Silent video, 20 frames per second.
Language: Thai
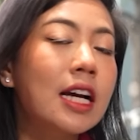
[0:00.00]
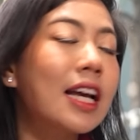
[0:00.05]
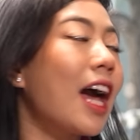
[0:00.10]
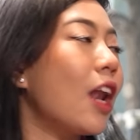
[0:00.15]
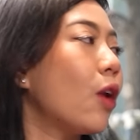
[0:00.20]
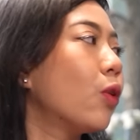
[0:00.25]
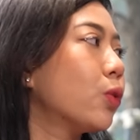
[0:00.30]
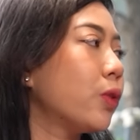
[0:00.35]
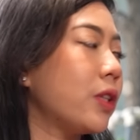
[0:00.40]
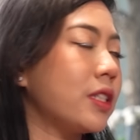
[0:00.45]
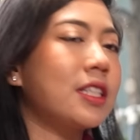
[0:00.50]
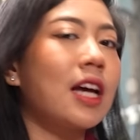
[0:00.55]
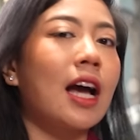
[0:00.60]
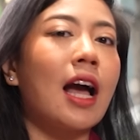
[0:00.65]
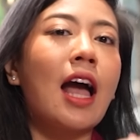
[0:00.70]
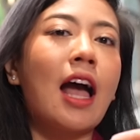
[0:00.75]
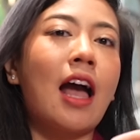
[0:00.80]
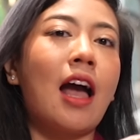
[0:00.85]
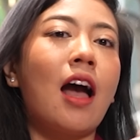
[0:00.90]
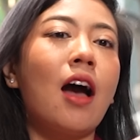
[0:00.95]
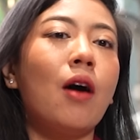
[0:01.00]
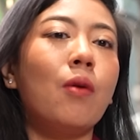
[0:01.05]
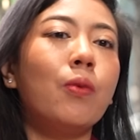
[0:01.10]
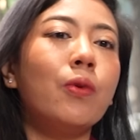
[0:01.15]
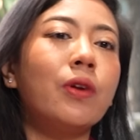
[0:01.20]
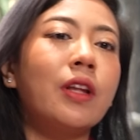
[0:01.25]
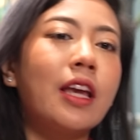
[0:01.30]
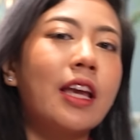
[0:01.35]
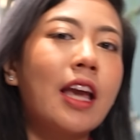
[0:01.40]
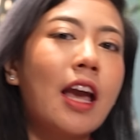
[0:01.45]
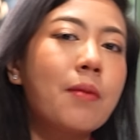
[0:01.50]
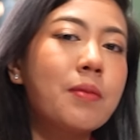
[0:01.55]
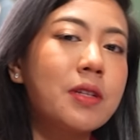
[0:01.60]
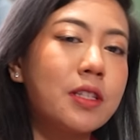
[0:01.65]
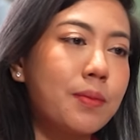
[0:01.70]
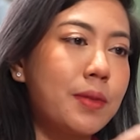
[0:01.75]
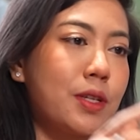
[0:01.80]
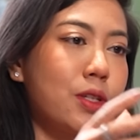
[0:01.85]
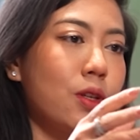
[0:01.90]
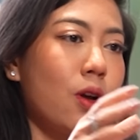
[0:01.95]
คือการลงทุนอสังหาเอาพูดง่ายๆมัน
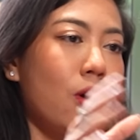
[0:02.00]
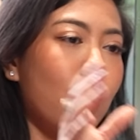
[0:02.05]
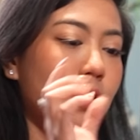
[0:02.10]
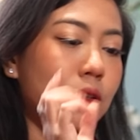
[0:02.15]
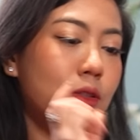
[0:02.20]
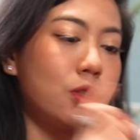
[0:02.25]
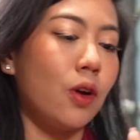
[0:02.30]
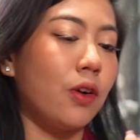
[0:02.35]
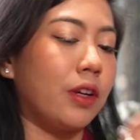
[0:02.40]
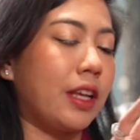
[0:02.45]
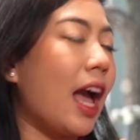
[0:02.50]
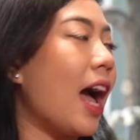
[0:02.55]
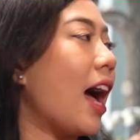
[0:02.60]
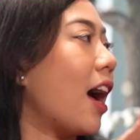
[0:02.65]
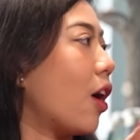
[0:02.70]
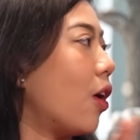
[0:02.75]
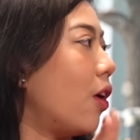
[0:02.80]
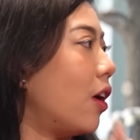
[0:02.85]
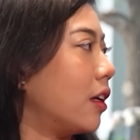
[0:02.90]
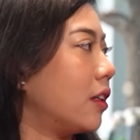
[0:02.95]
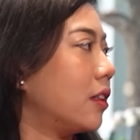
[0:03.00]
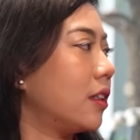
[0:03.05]
จะมีสอง สองอย่างก่อน